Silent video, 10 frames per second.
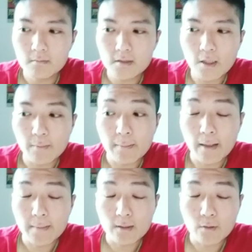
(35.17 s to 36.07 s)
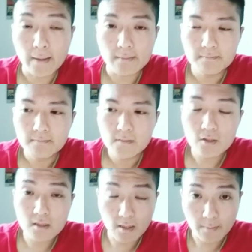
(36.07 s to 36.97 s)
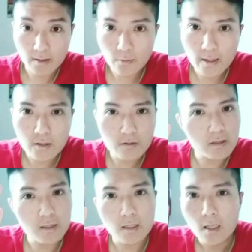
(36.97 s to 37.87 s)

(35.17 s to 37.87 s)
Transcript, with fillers: 叫迷茫嘛，对吧？就是你们会就是